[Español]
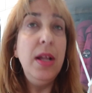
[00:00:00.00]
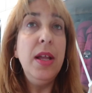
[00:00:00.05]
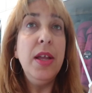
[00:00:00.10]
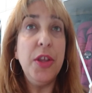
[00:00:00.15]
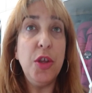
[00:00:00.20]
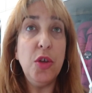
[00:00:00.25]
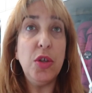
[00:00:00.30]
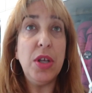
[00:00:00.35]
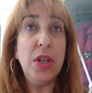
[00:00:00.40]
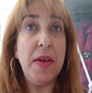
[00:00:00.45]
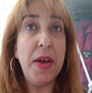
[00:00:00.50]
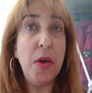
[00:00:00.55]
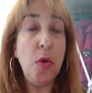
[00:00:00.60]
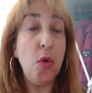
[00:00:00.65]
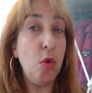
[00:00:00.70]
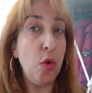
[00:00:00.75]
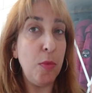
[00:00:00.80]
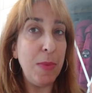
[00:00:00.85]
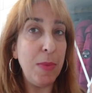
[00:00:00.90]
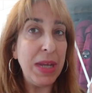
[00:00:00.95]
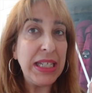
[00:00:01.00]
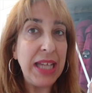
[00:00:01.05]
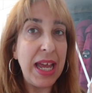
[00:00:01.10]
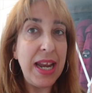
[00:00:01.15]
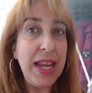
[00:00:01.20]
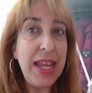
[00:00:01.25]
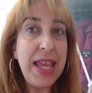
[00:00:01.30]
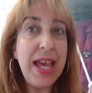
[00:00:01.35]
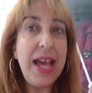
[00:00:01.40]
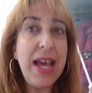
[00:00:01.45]
Yo trabajo con
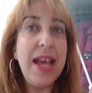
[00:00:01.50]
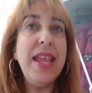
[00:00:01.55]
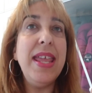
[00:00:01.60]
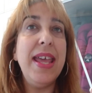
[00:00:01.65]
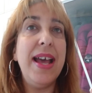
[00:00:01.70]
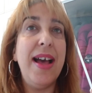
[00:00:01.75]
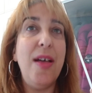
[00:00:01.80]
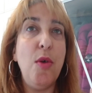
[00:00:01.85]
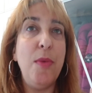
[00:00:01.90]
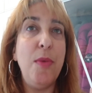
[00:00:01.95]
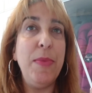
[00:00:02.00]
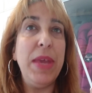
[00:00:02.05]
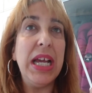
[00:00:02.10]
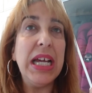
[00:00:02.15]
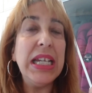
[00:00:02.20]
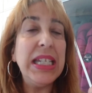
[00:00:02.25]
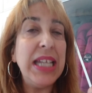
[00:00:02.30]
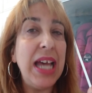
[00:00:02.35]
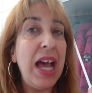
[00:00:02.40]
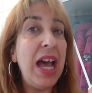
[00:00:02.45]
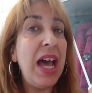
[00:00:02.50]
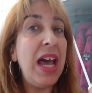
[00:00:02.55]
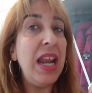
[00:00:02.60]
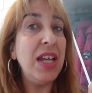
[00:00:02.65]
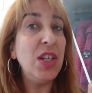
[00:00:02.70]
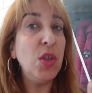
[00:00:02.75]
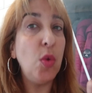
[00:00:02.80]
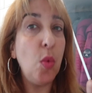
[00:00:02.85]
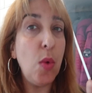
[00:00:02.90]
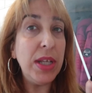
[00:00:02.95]
mascarilla, he llegado a mi casa a
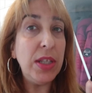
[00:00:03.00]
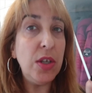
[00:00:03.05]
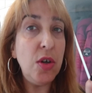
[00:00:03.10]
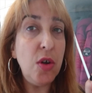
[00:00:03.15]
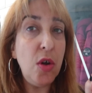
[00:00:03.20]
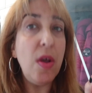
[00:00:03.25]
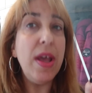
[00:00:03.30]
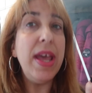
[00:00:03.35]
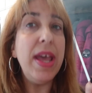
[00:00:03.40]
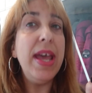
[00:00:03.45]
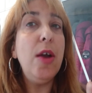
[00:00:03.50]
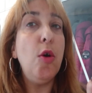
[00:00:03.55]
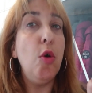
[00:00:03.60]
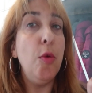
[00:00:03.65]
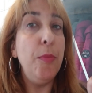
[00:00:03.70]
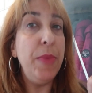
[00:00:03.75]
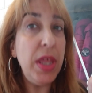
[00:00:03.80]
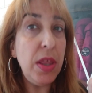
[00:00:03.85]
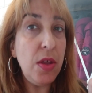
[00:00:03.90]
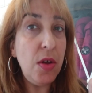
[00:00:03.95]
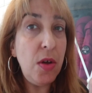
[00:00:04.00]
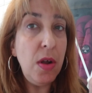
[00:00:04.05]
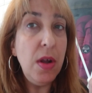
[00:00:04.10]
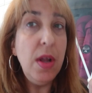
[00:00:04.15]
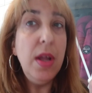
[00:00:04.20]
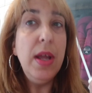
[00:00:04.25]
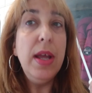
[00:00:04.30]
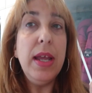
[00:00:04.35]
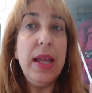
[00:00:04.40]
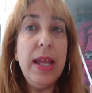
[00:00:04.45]
las 4, he comido
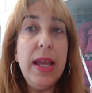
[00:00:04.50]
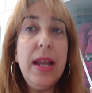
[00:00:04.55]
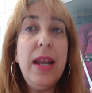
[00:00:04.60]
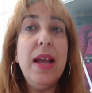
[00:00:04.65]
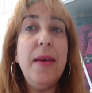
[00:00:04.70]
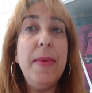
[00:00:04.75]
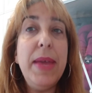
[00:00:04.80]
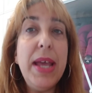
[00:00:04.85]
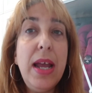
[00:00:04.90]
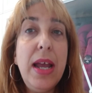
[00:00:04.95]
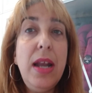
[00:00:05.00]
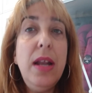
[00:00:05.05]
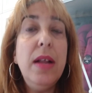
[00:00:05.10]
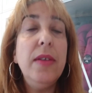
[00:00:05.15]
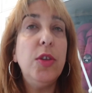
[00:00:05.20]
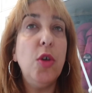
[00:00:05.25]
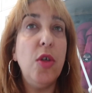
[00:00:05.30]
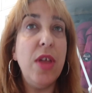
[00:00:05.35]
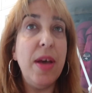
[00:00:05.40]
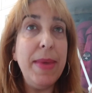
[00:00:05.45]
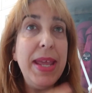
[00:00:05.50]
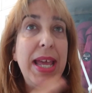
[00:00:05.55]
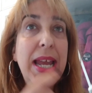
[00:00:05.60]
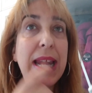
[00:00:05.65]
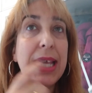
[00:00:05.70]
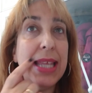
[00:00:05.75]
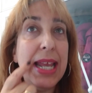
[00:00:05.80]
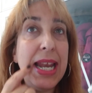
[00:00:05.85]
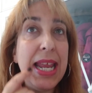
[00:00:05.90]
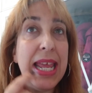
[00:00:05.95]
y el labial todavía
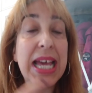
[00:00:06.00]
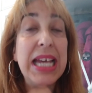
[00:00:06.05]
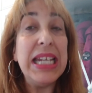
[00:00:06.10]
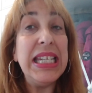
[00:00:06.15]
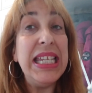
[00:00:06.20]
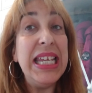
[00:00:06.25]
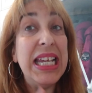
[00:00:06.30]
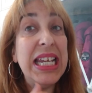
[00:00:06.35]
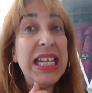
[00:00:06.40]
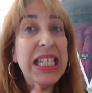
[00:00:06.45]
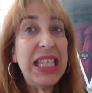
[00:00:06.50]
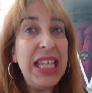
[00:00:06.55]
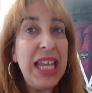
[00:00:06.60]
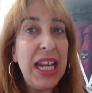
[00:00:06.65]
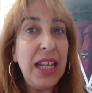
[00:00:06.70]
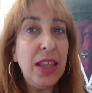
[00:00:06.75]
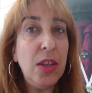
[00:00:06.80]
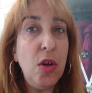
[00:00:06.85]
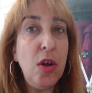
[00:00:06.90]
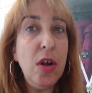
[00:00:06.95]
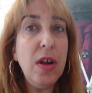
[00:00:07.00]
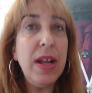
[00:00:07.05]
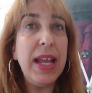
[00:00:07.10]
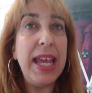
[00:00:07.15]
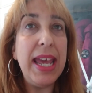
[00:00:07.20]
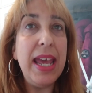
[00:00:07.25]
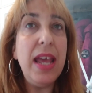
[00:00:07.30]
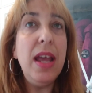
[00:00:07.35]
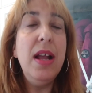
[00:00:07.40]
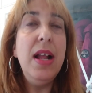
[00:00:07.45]
le tenía. Así que es cierto
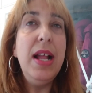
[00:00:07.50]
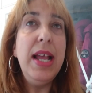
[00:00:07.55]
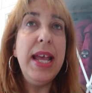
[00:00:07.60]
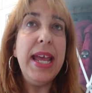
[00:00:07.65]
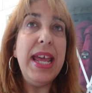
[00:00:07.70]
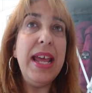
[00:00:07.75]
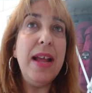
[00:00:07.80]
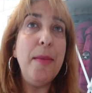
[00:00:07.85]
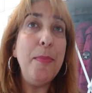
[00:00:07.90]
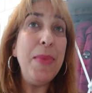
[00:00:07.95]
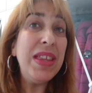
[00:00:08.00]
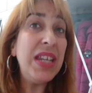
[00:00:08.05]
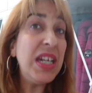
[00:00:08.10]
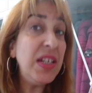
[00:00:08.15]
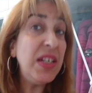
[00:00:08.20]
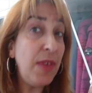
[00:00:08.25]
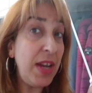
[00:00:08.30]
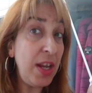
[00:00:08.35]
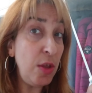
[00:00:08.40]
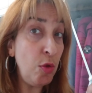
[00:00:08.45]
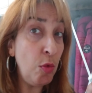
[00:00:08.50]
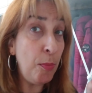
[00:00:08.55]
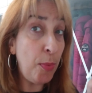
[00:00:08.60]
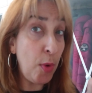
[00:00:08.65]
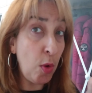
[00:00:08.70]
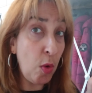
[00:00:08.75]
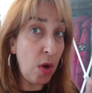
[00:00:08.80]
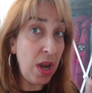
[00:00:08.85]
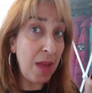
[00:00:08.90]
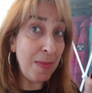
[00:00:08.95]
que eh, me ha transferido un
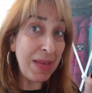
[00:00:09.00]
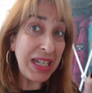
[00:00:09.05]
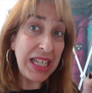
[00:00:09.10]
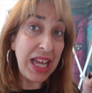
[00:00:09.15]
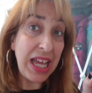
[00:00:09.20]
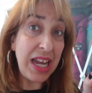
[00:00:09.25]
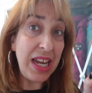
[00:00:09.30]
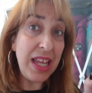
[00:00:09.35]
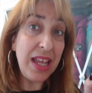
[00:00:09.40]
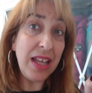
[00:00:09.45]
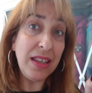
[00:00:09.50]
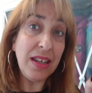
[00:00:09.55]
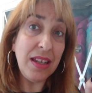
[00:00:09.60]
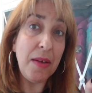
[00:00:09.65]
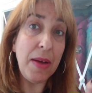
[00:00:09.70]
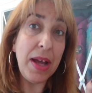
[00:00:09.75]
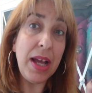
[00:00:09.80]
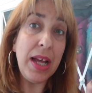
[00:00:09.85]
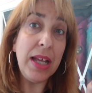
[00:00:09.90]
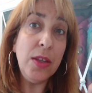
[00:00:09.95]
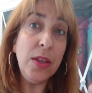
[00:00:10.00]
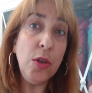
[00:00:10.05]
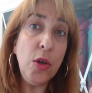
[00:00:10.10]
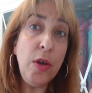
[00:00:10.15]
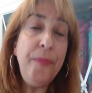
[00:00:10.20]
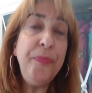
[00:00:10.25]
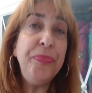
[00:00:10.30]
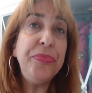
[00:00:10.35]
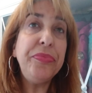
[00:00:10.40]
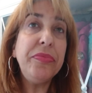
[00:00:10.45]
poco en la mascarilla trabajando.